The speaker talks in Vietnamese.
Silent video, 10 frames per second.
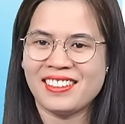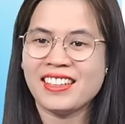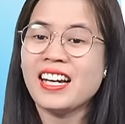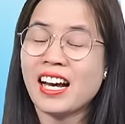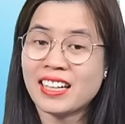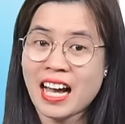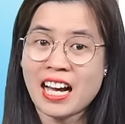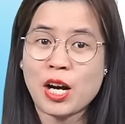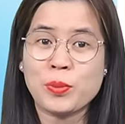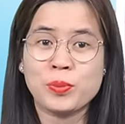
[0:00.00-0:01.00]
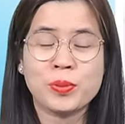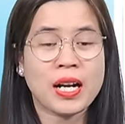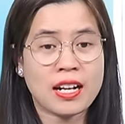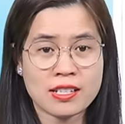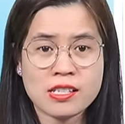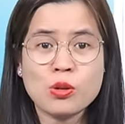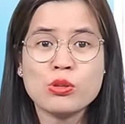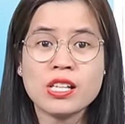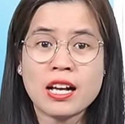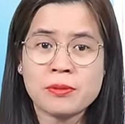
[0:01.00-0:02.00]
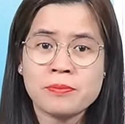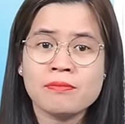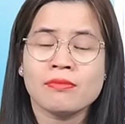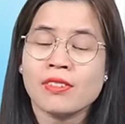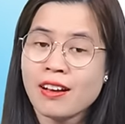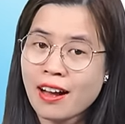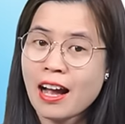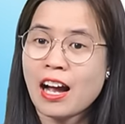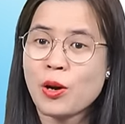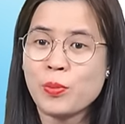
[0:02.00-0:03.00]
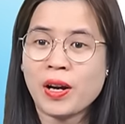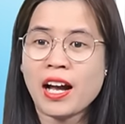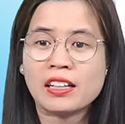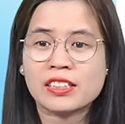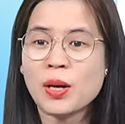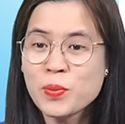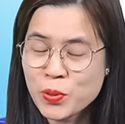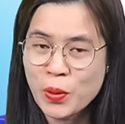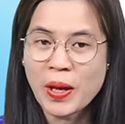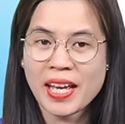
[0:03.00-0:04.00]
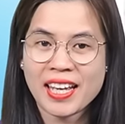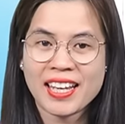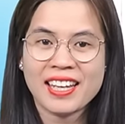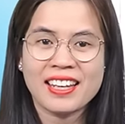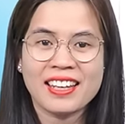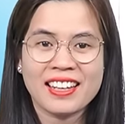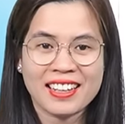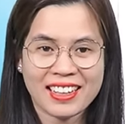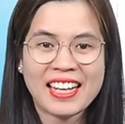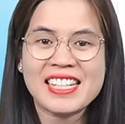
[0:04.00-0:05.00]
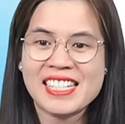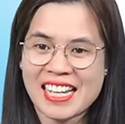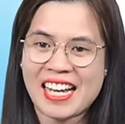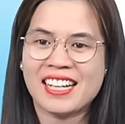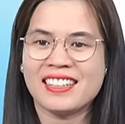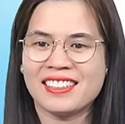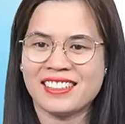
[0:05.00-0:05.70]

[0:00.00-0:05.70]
nên là càng học càng sâu sắc càng học càng thông tuệ các anh chị ạ à